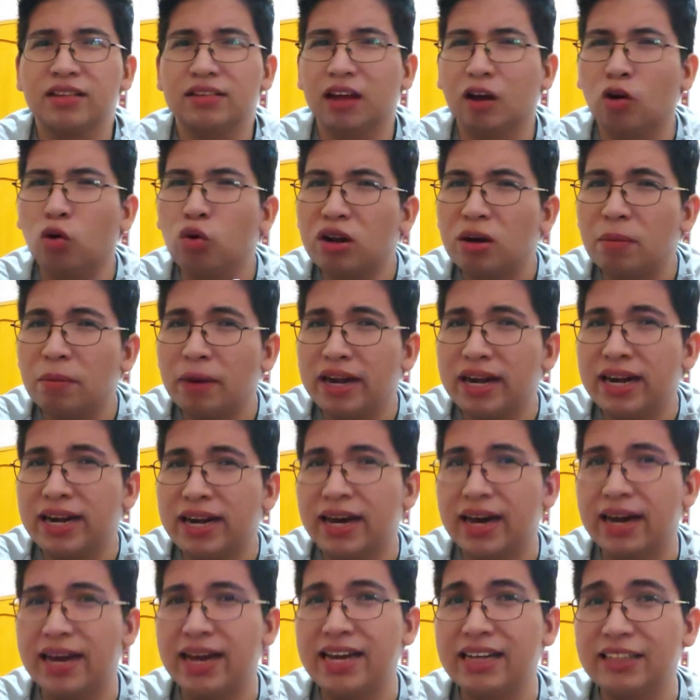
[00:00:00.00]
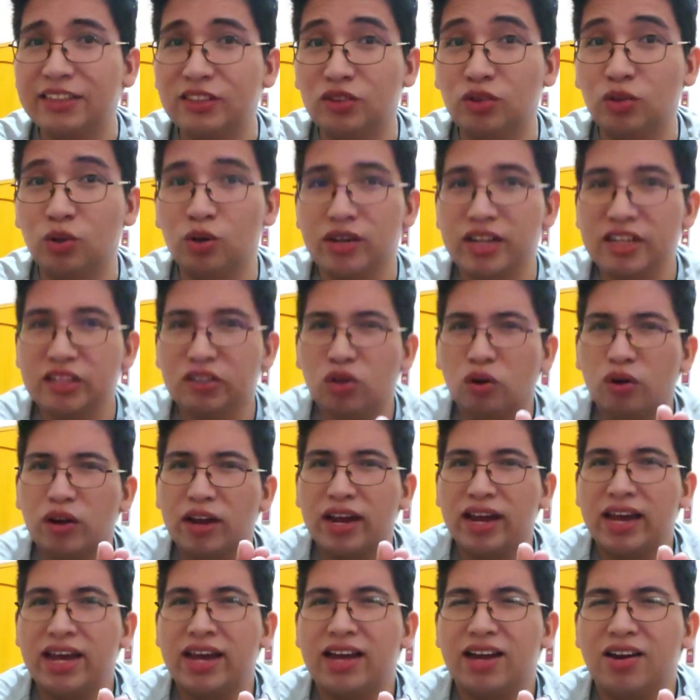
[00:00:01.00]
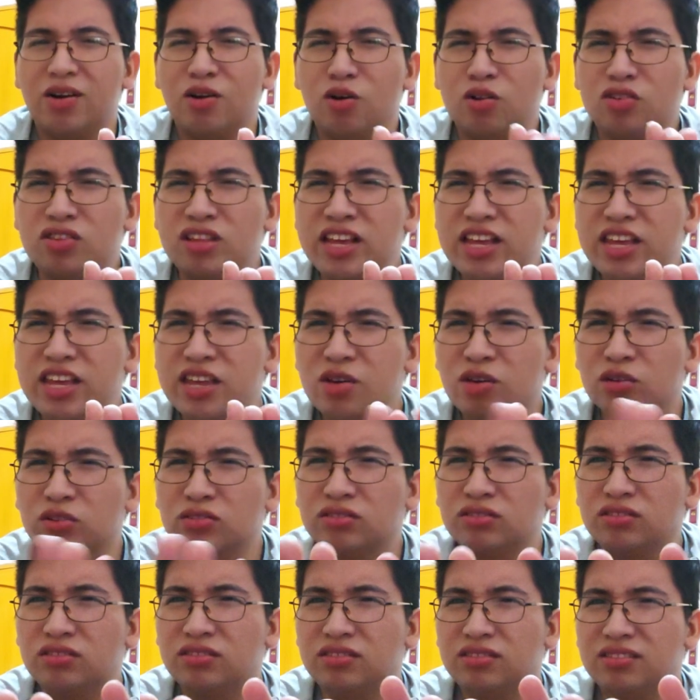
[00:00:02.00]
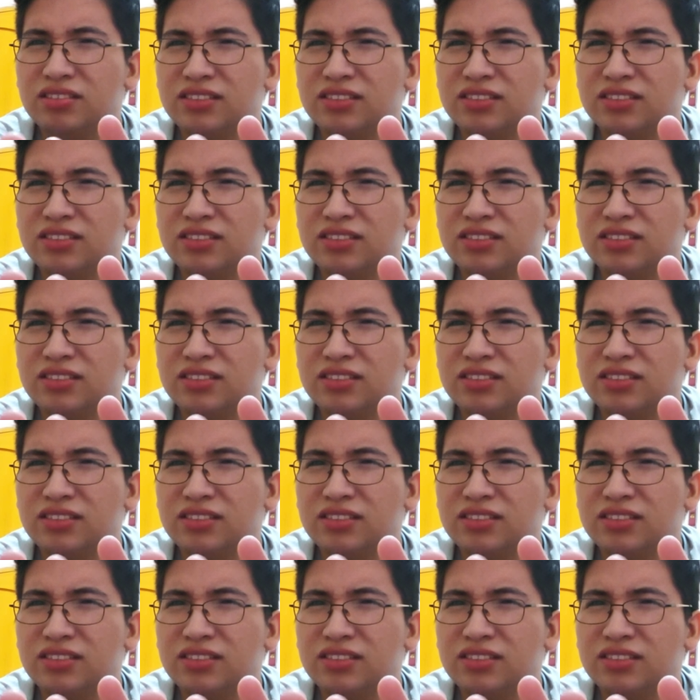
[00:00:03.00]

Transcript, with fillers: De alguna manera esto hizo que los niños